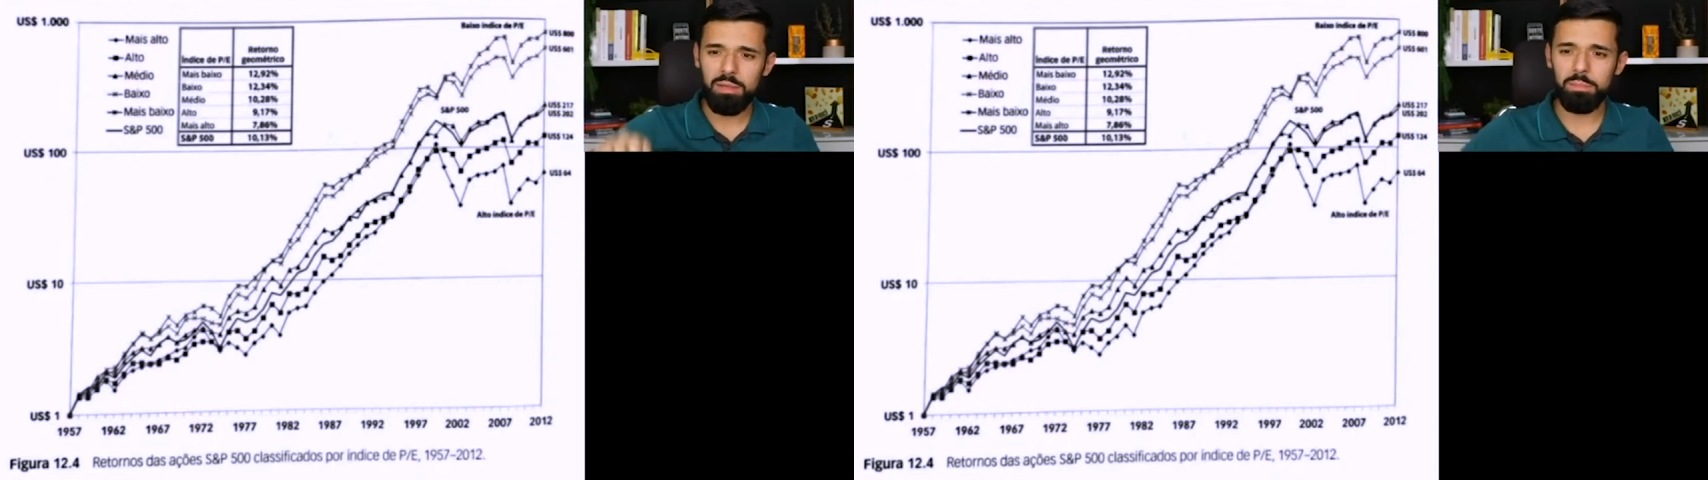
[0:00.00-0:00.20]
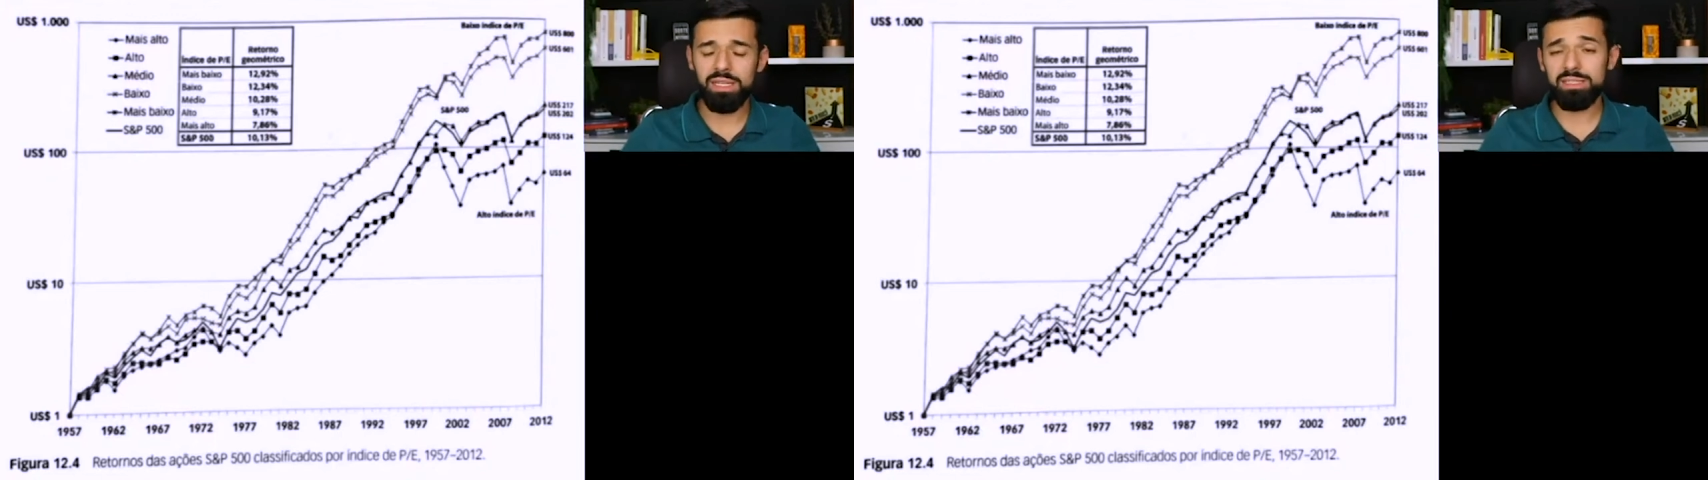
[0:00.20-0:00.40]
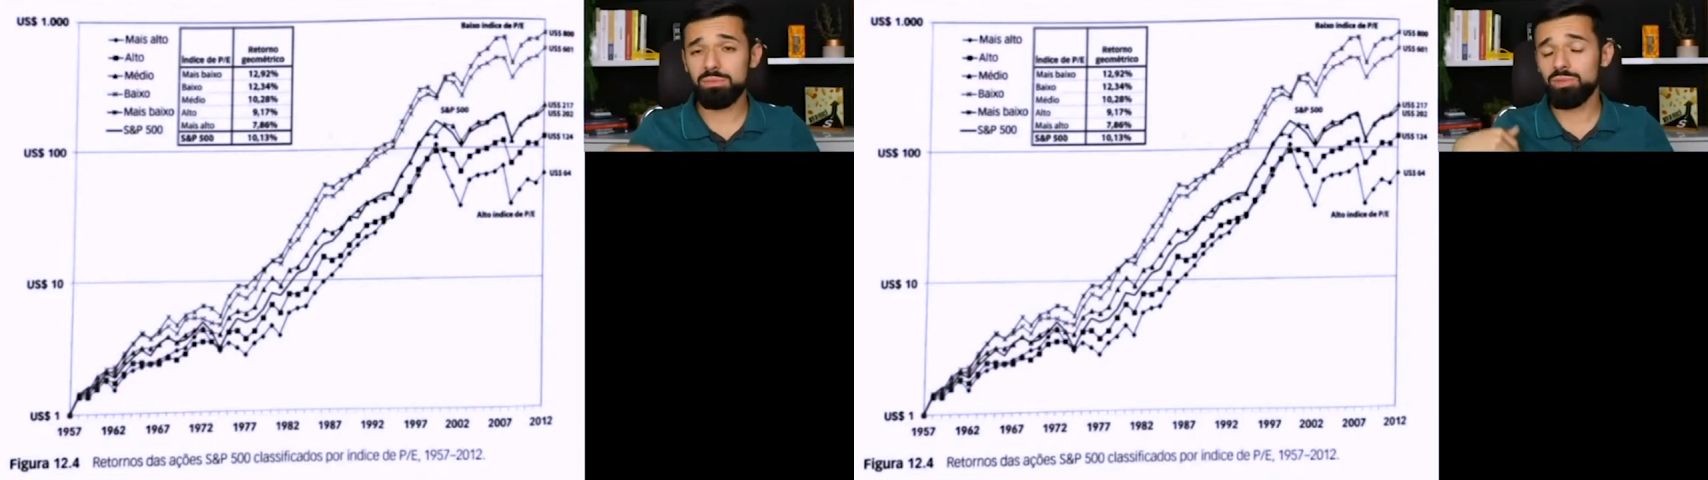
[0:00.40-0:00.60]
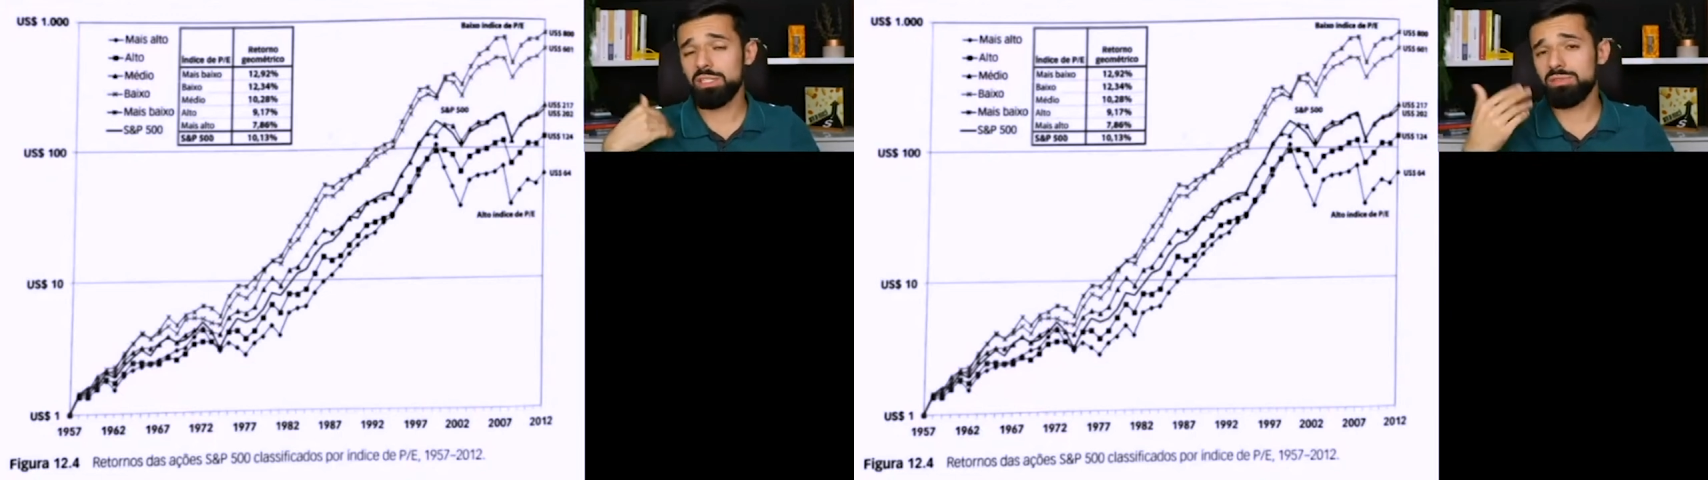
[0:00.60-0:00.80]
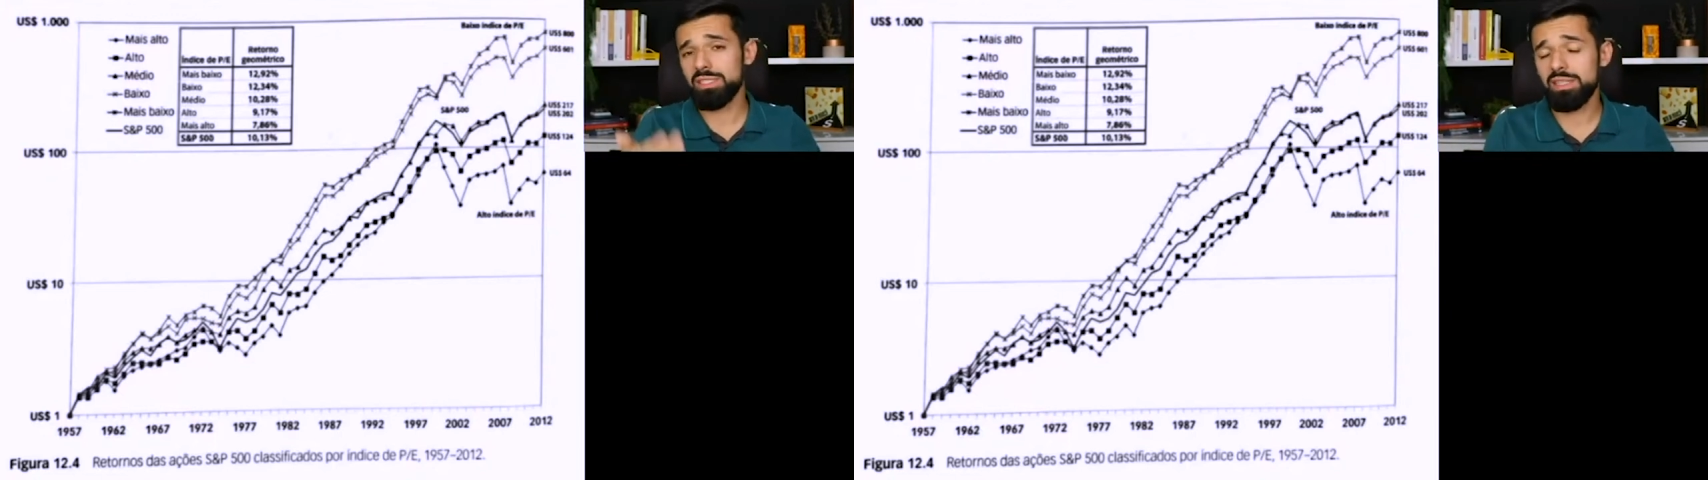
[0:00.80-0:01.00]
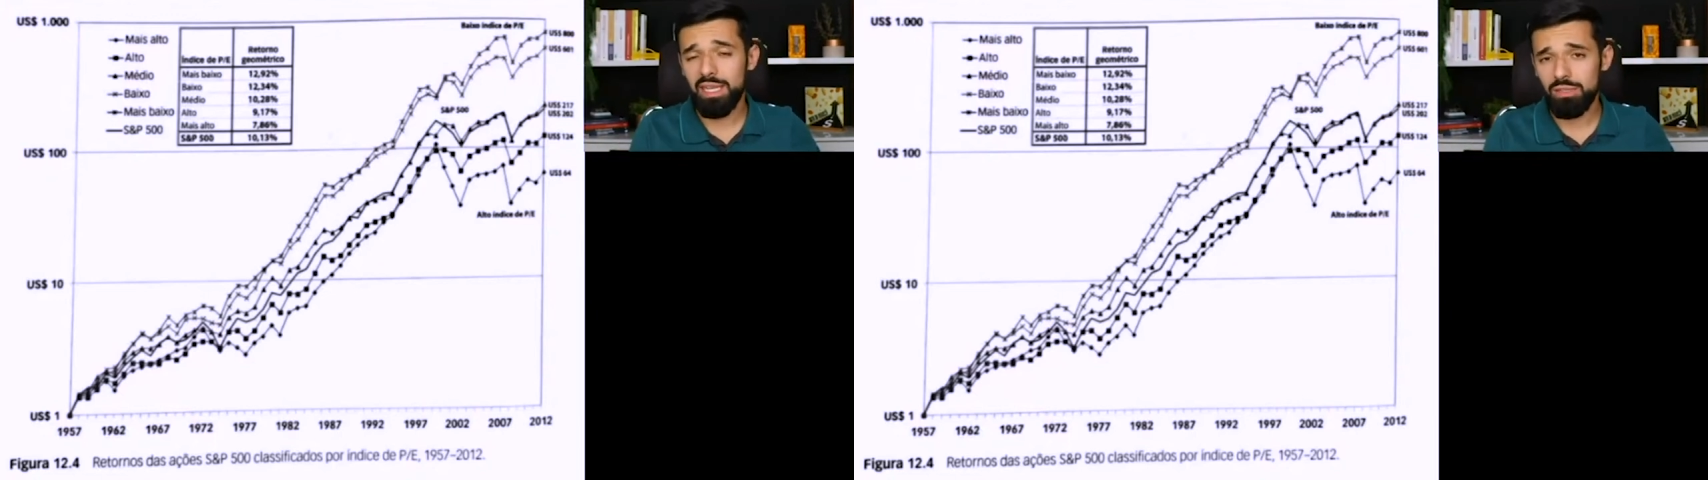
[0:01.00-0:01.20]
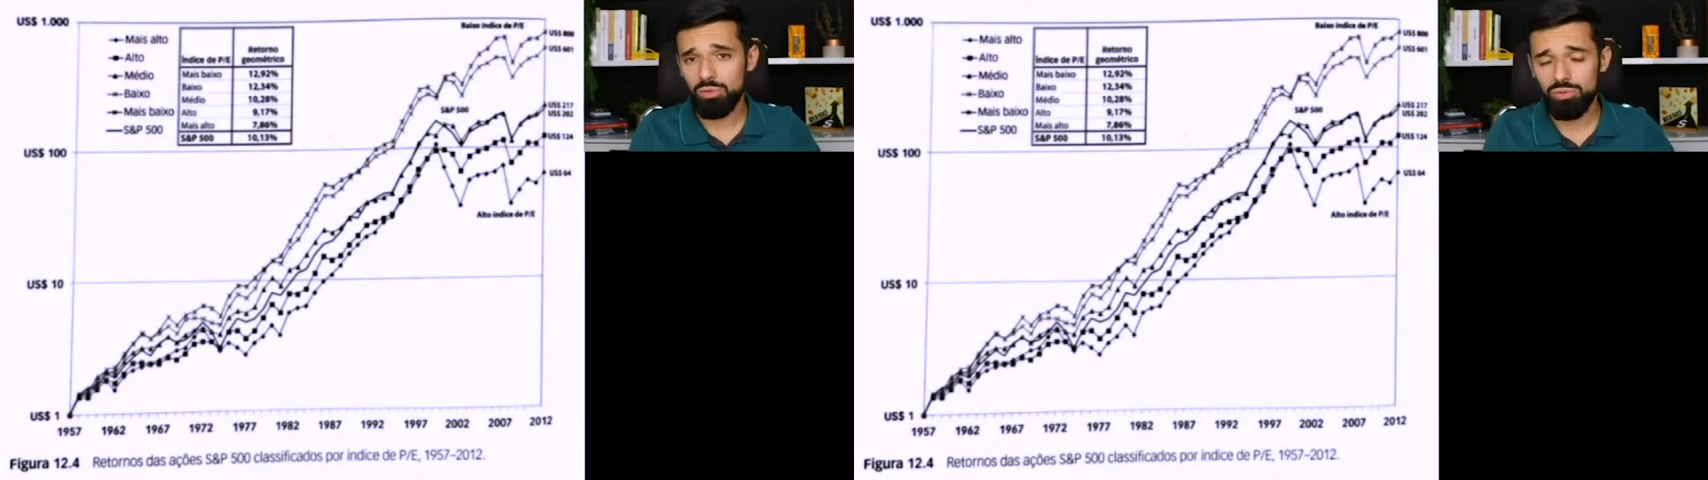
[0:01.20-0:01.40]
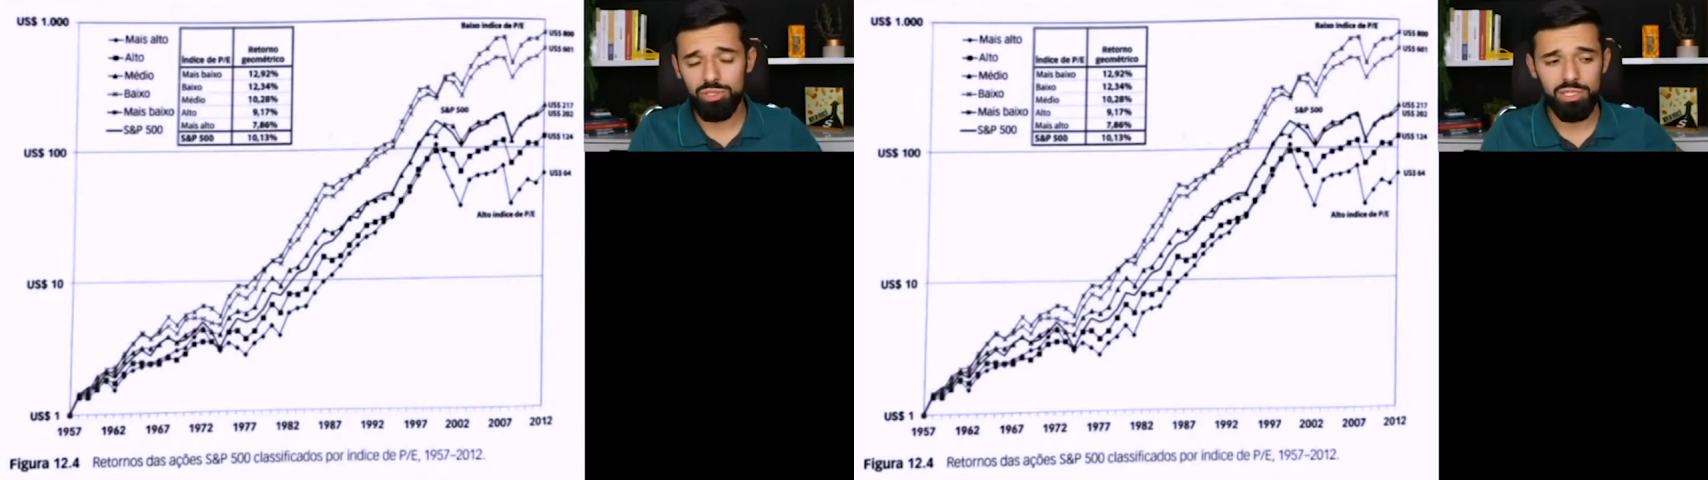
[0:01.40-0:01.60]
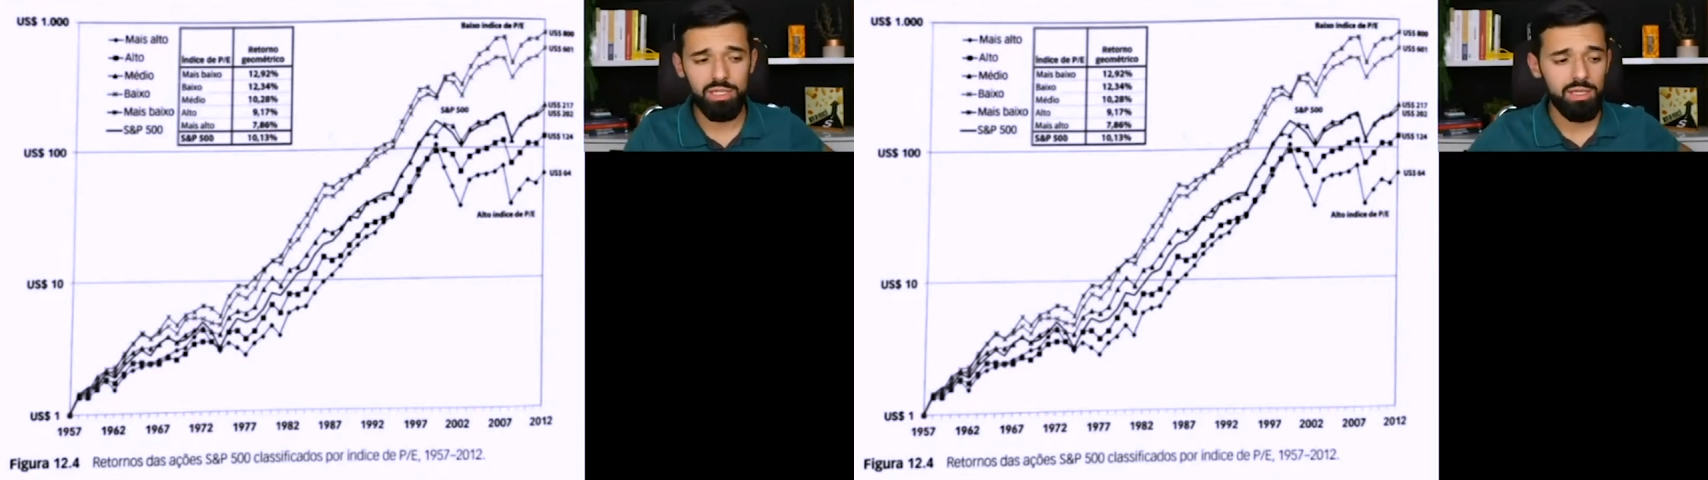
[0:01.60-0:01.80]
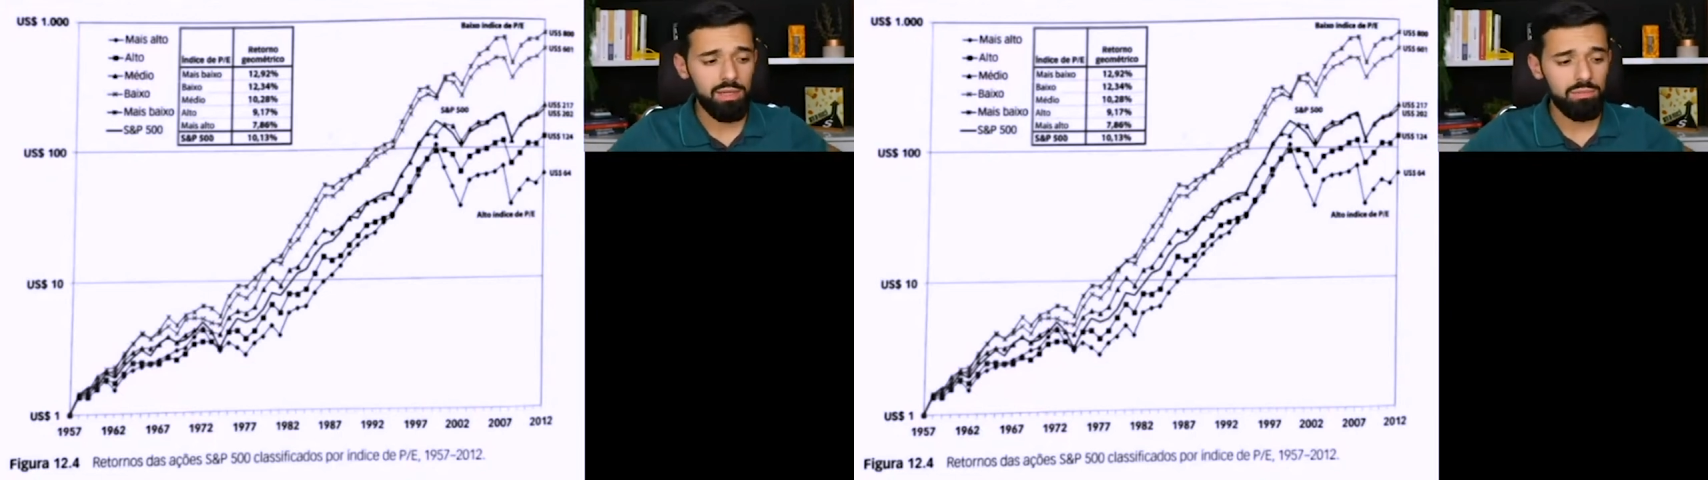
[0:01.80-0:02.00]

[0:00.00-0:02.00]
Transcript: empresas muitas vezes da tecnologia,